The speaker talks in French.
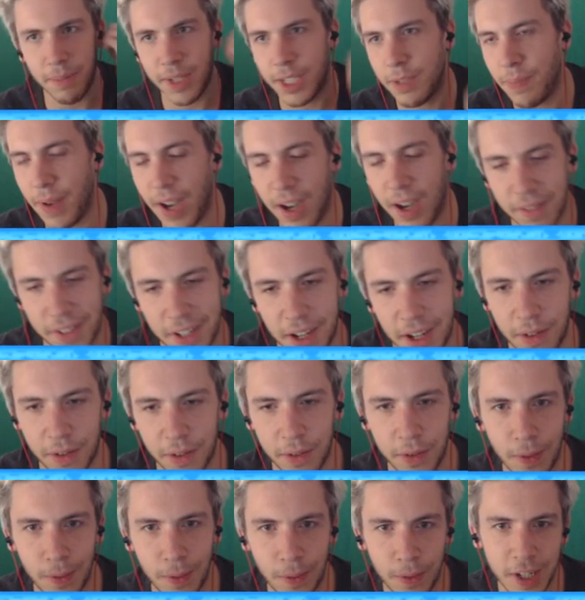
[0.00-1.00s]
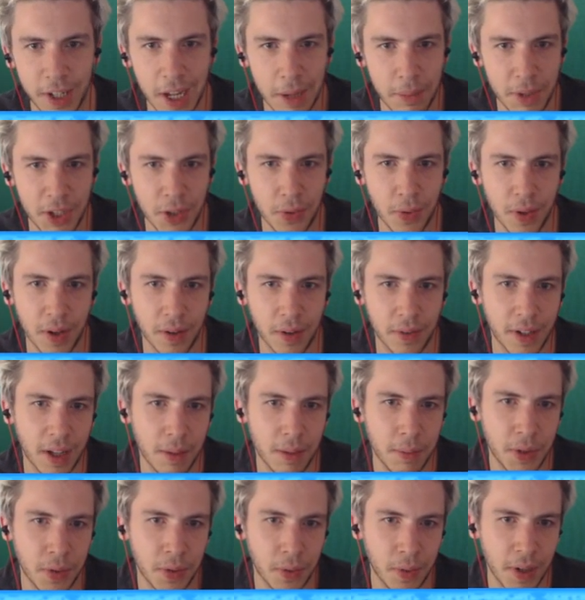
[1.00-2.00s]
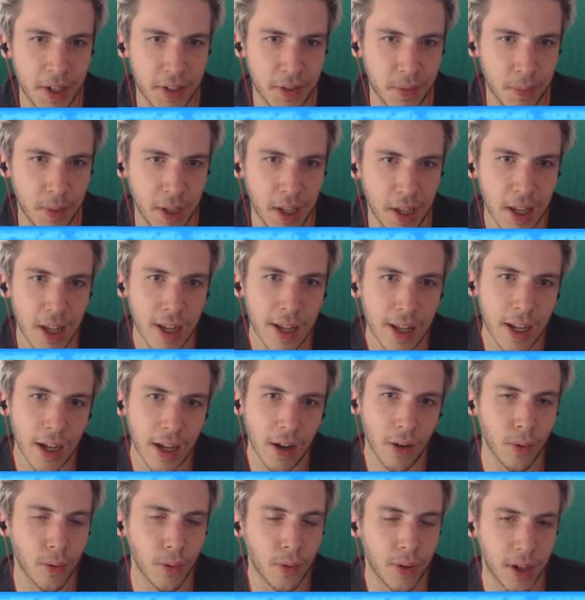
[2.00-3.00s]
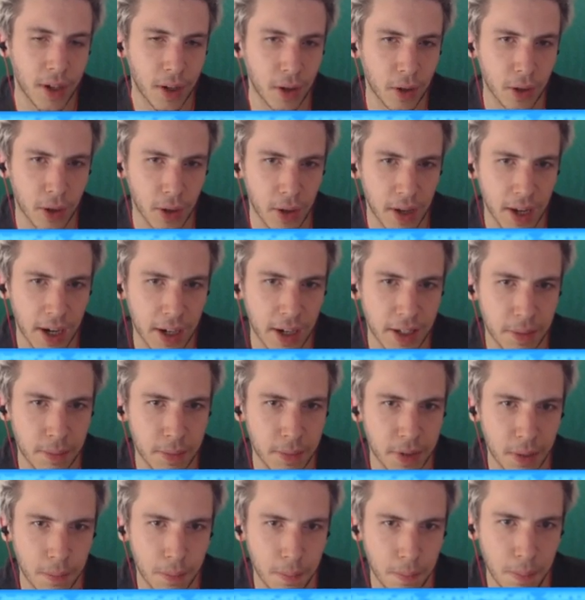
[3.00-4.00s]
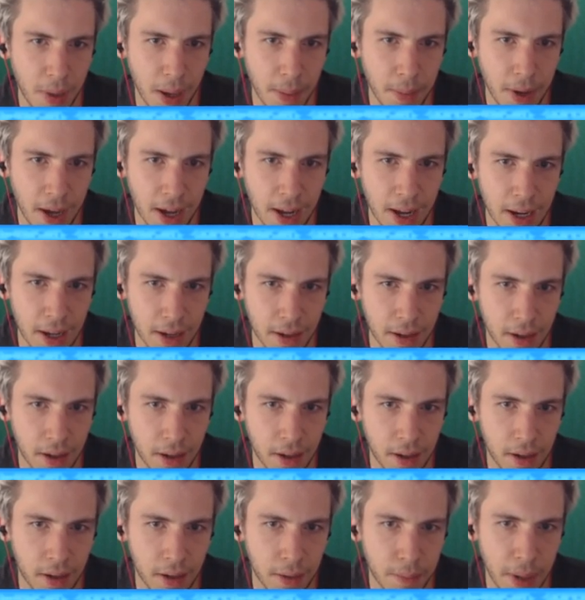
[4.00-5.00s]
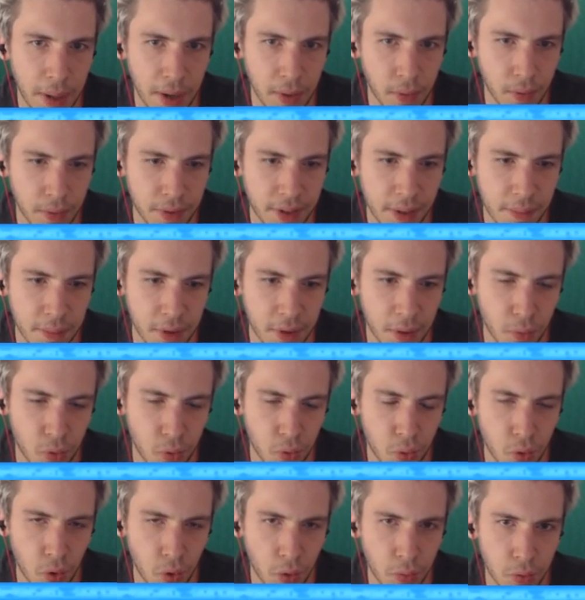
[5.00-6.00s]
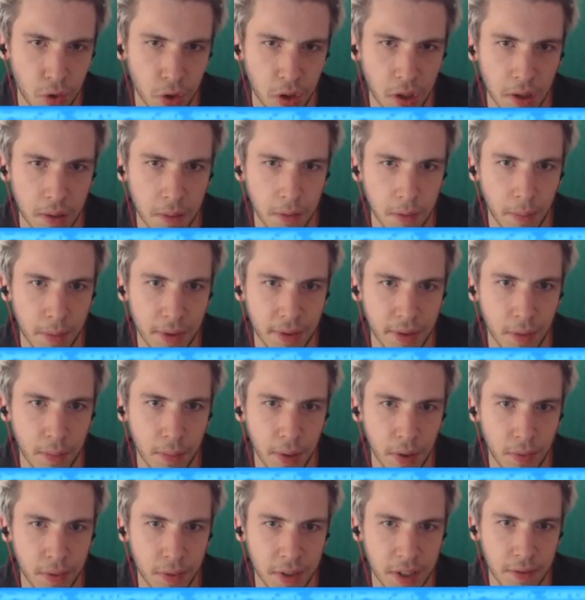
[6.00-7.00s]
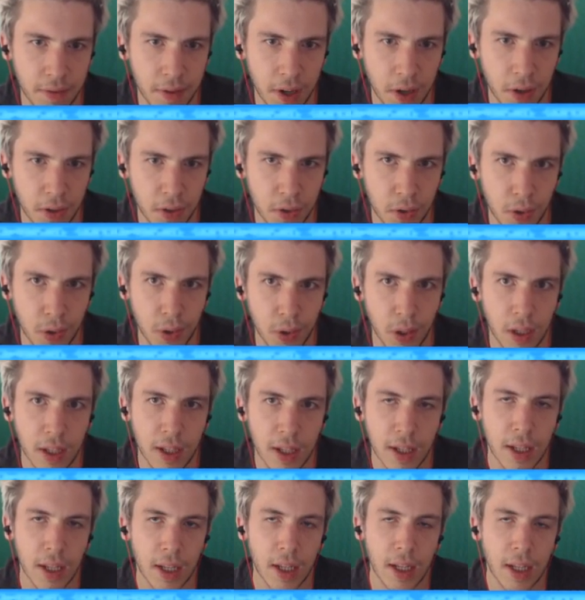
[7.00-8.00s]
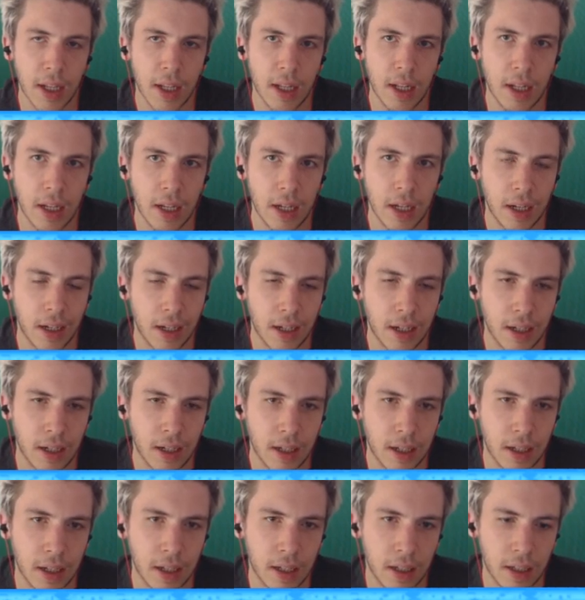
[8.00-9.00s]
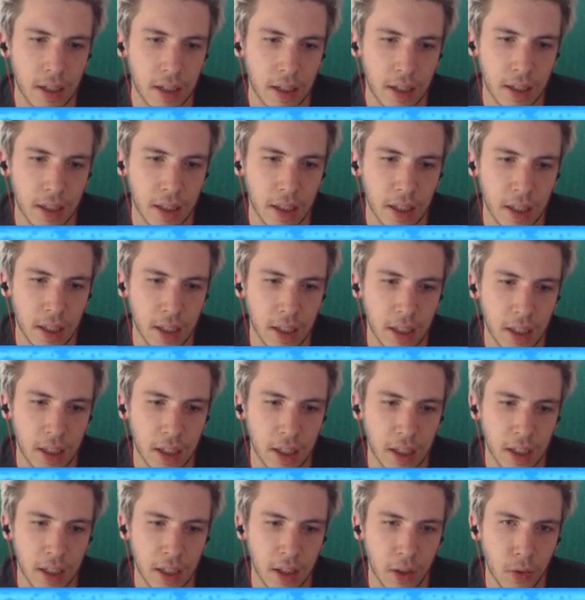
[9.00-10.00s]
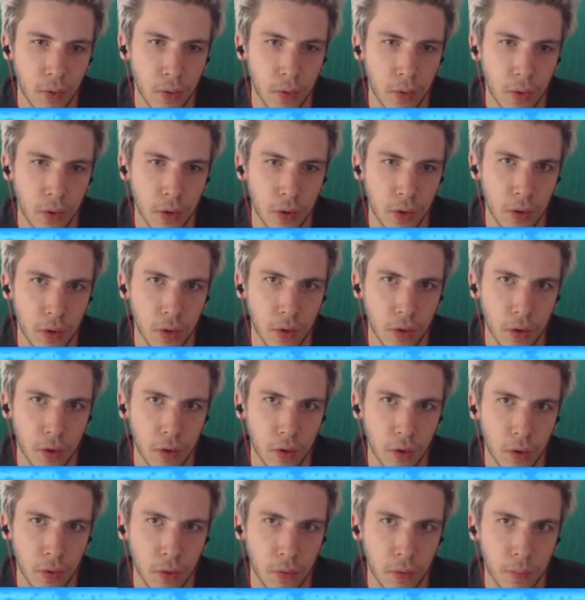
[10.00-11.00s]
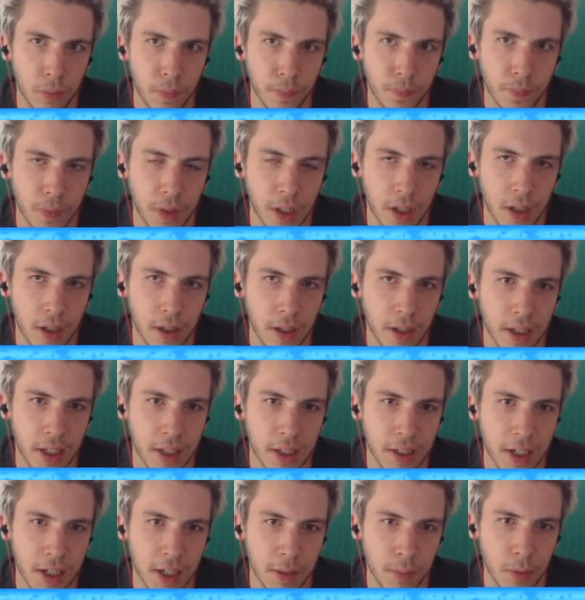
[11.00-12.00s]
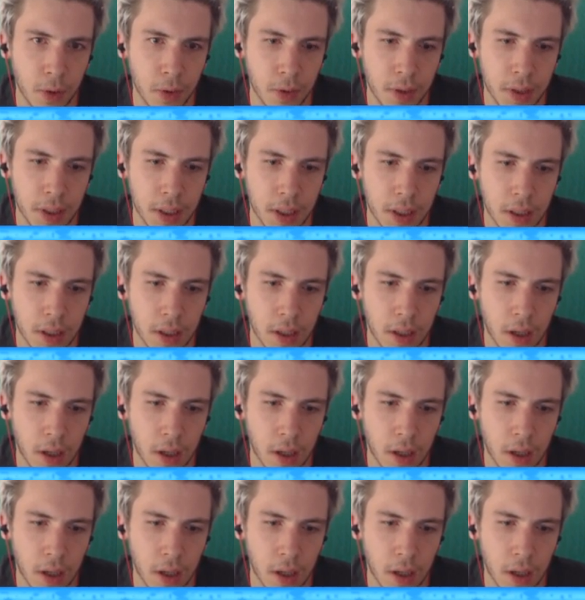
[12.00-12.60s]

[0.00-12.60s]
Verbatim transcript: mais c'est pas grave, ça on, est habitué, on est habitué, on laisse tomber. Oh, les recrues royales, ça me semble pas mal. Euh, ballon, ça me semble toujours mieux quand même, hein, parce que ballon c'est une valeur sûre. Euh, euh Qu'est-ce qu'il y a de mieux ici